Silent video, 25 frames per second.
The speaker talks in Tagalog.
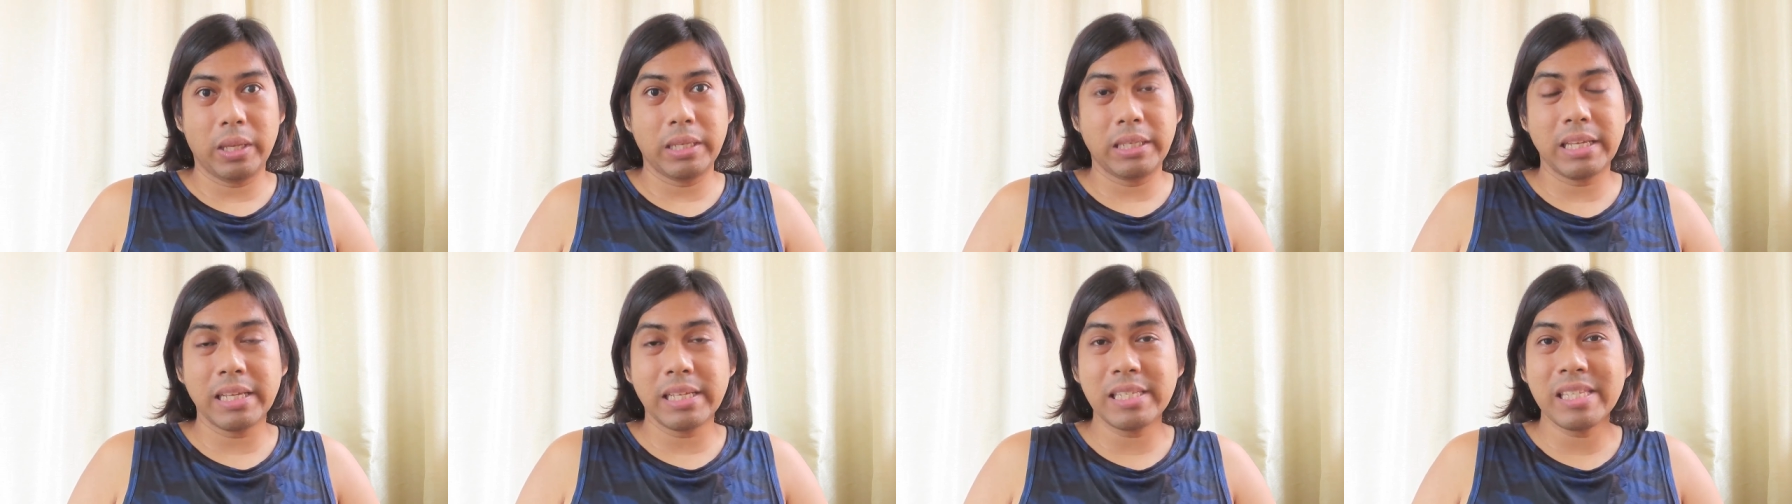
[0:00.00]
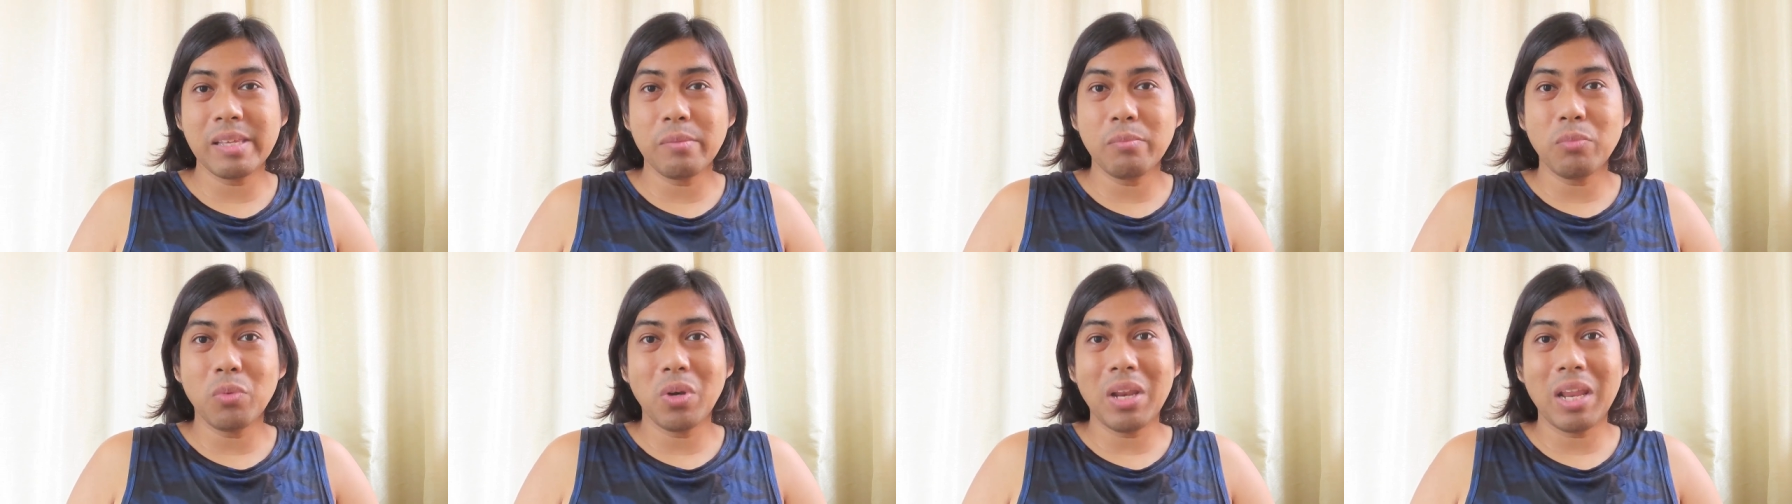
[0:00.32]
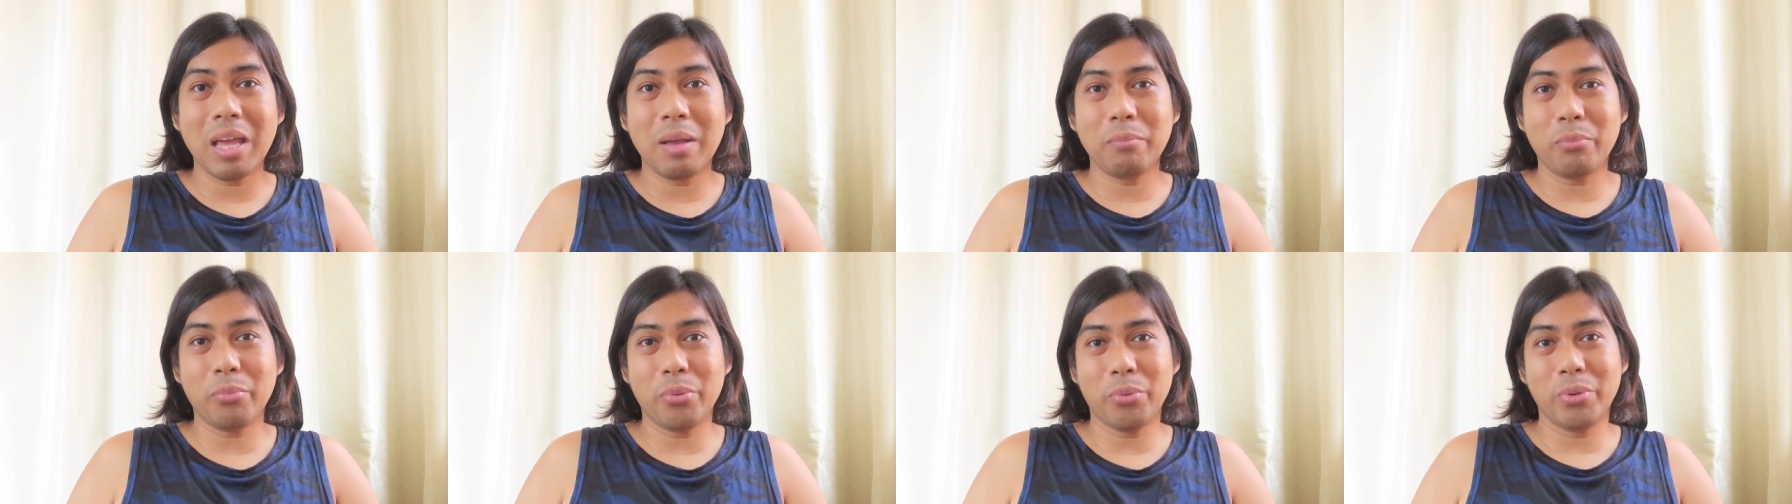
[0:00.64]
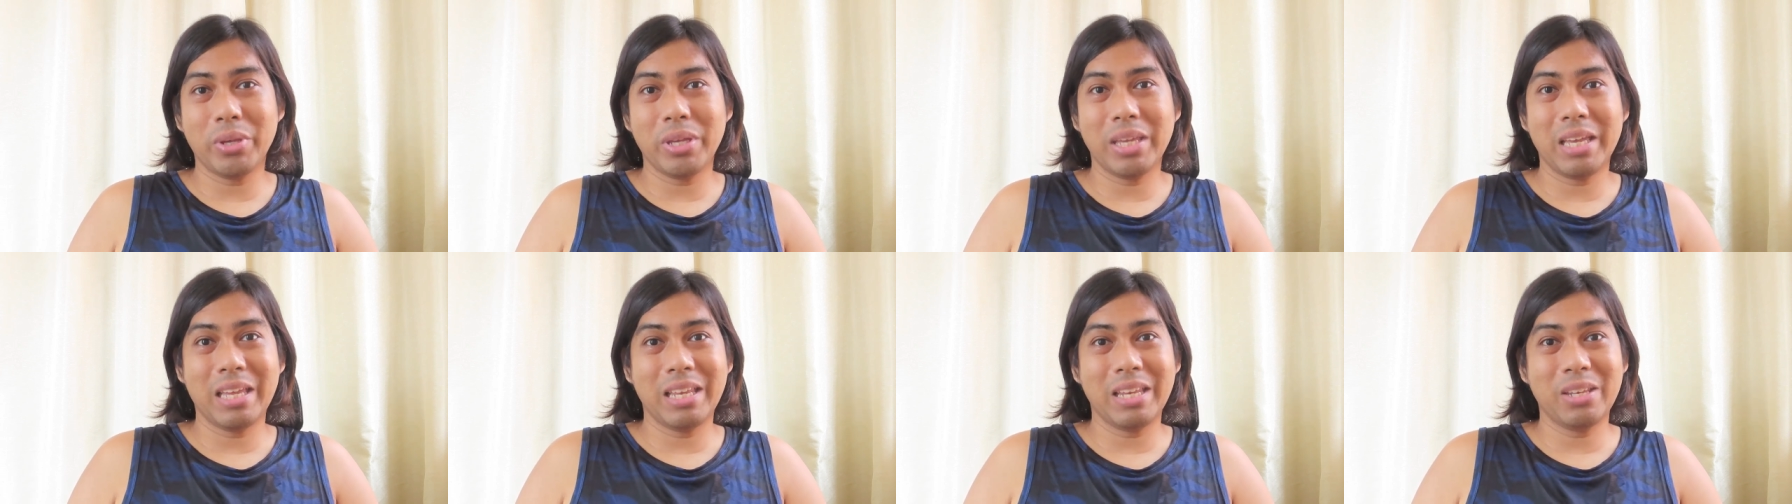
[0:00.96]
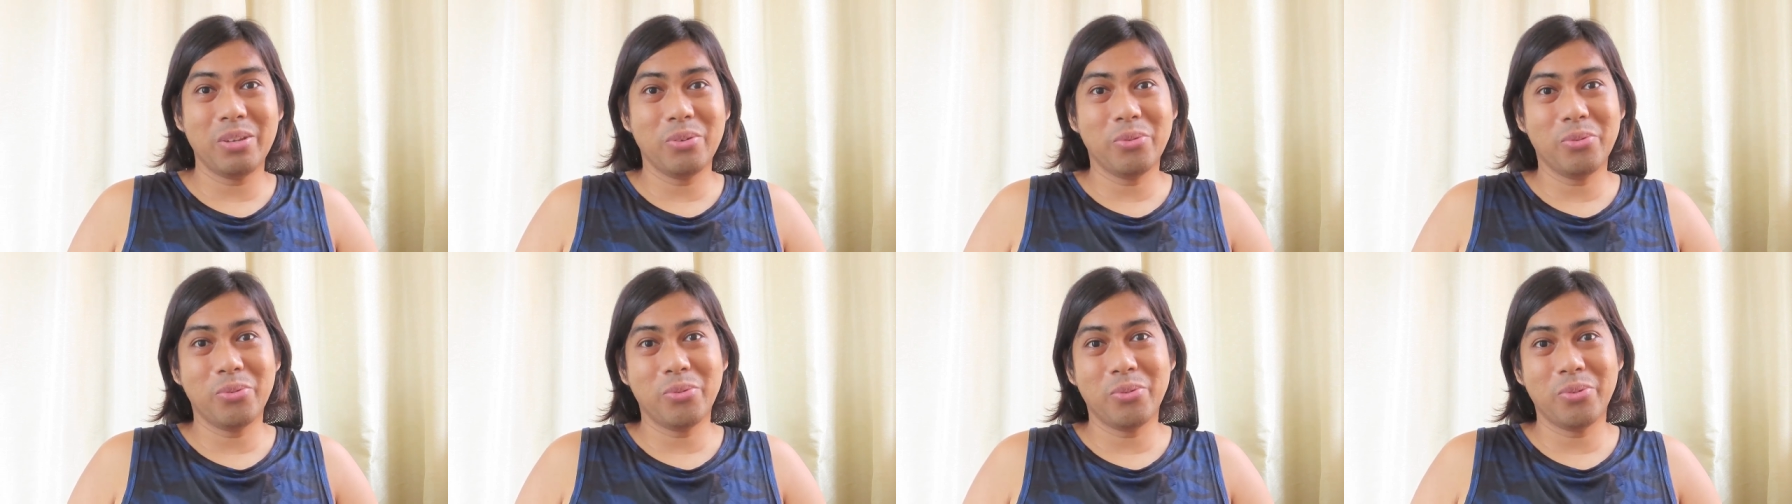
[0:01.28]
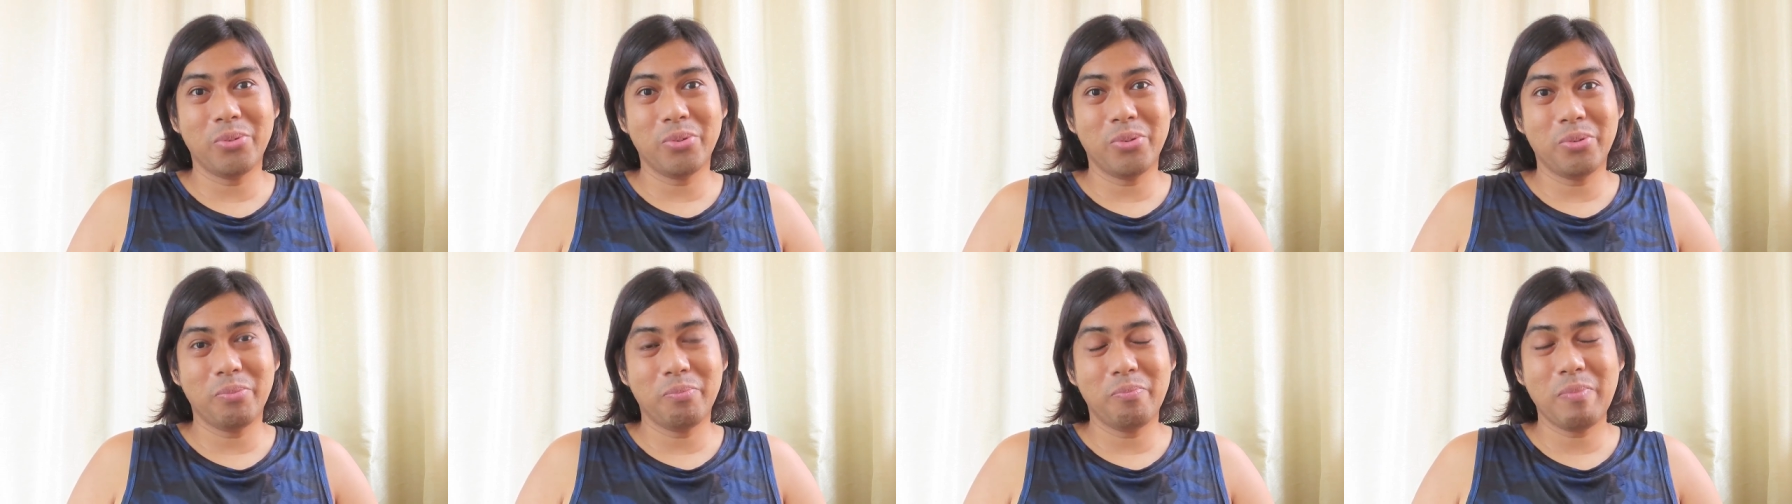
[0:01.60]
nagsimula po yan
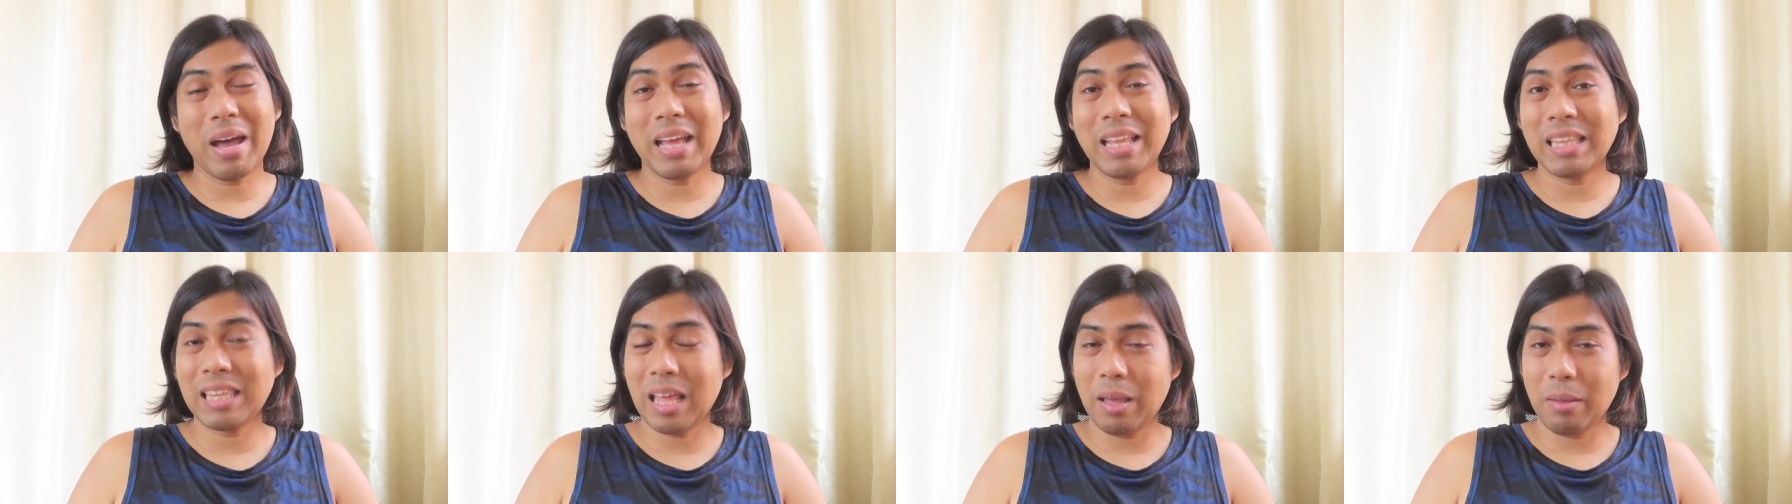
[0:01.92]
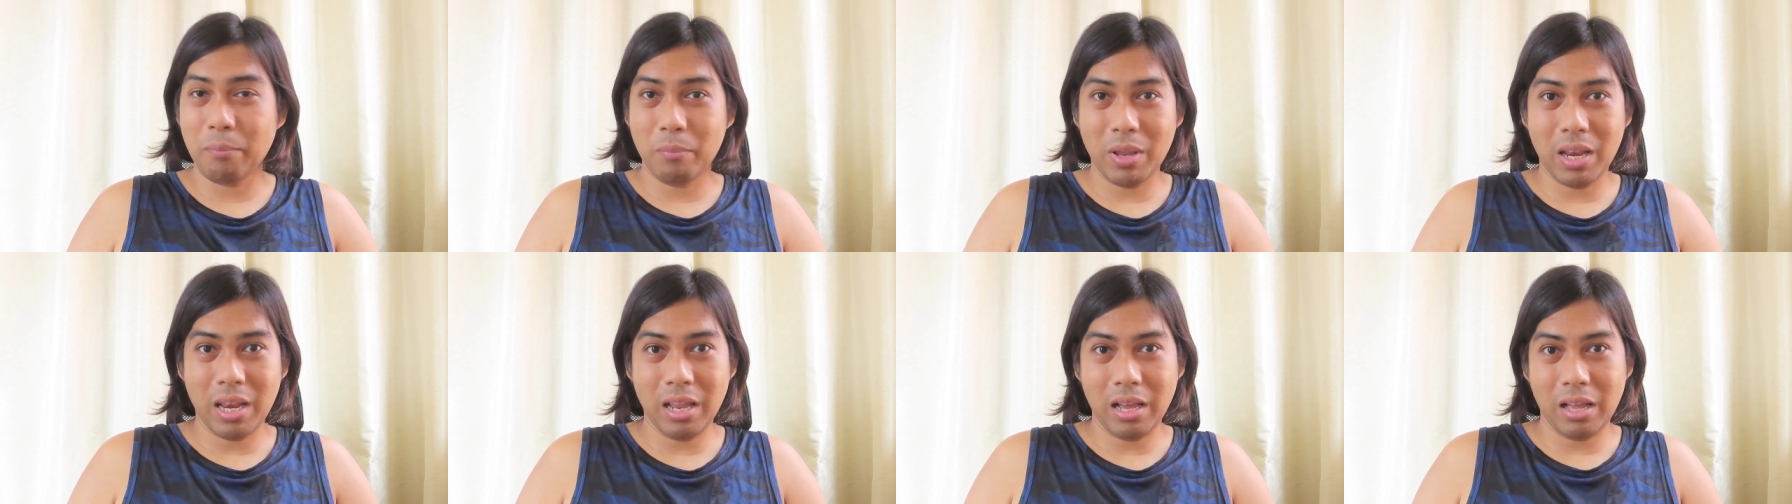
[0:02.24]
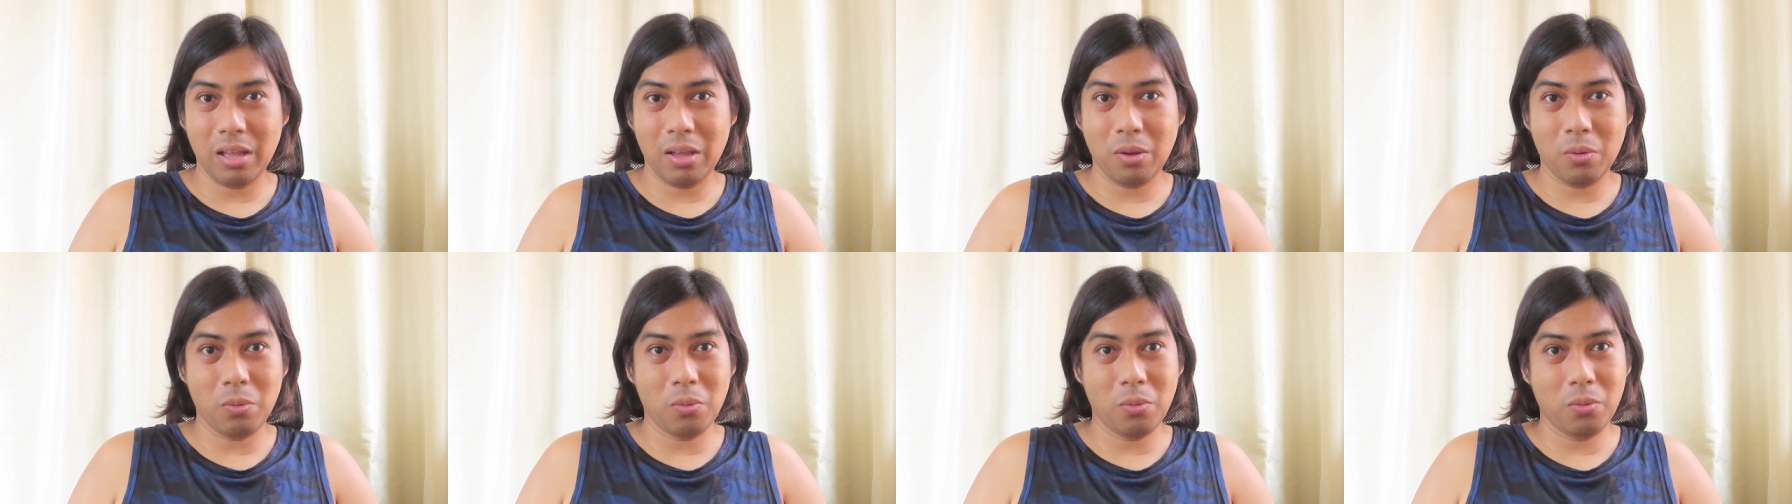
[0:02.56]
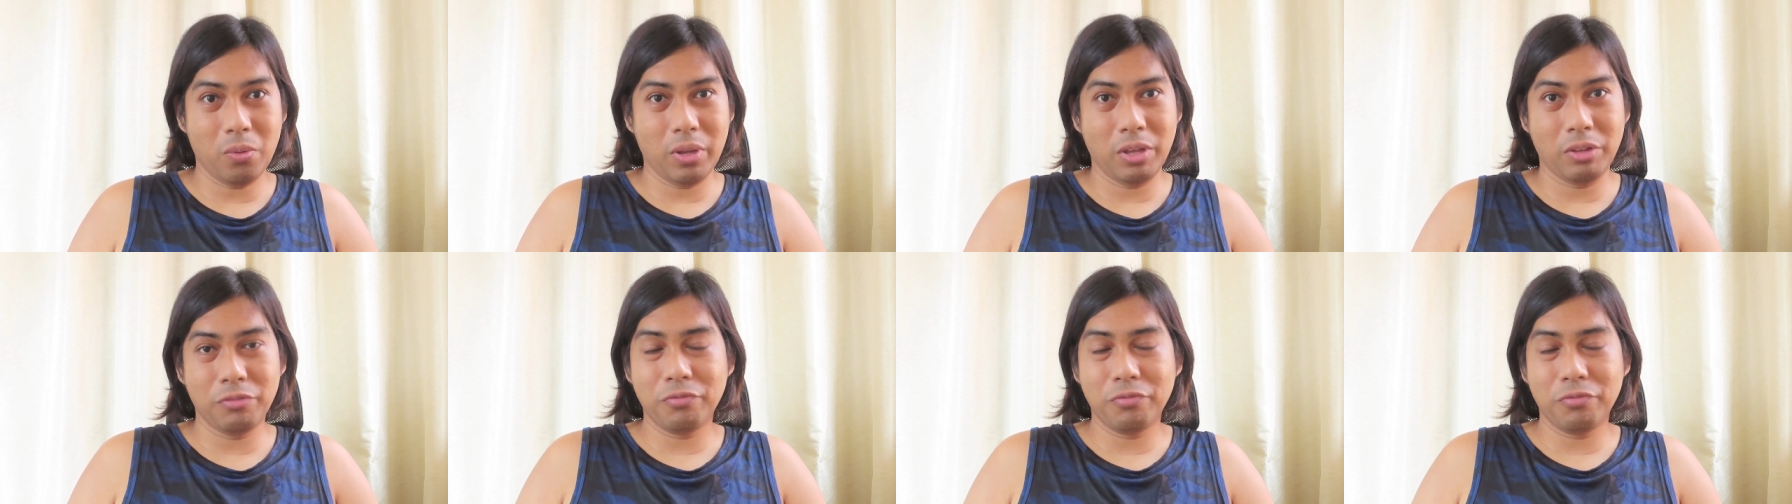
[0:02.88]
nung bata pa lang ako.